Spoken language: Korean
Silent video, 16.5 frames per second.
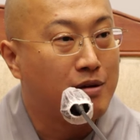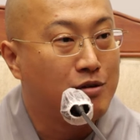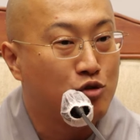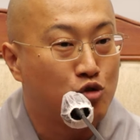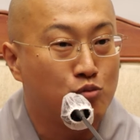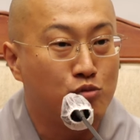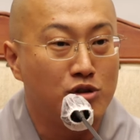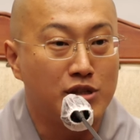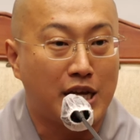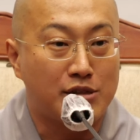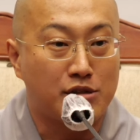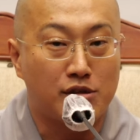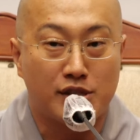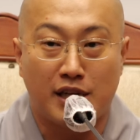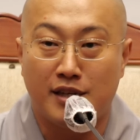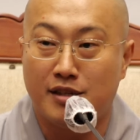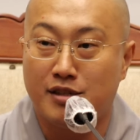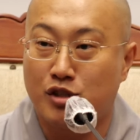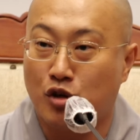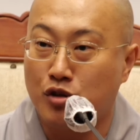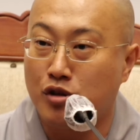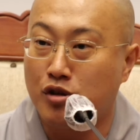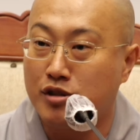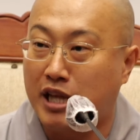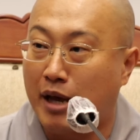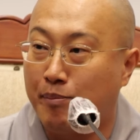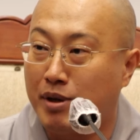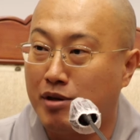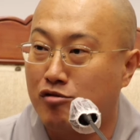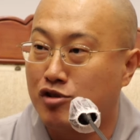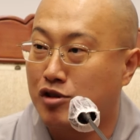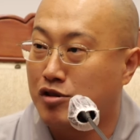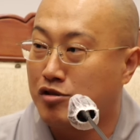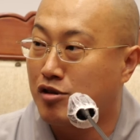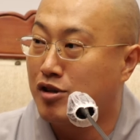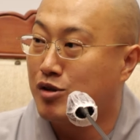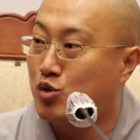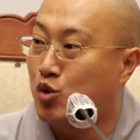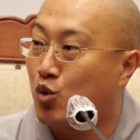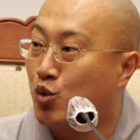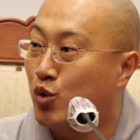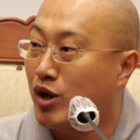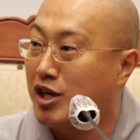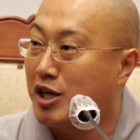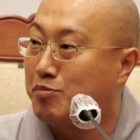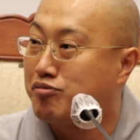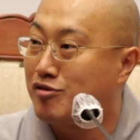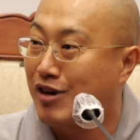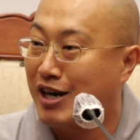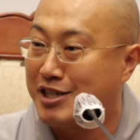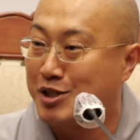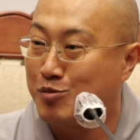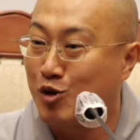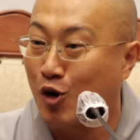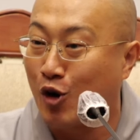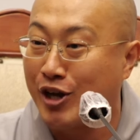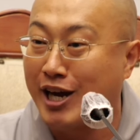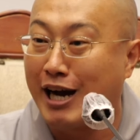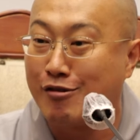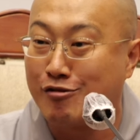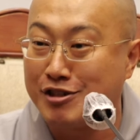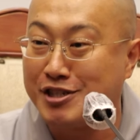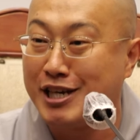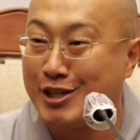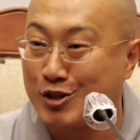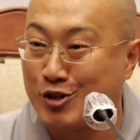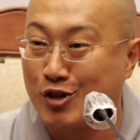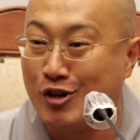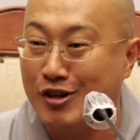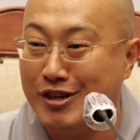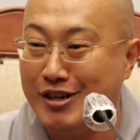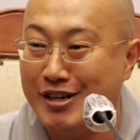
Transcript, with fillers: 25살 청년, 대한민국 청년이 종교에 깊은 관심을 거의 갖고 있지 않죠.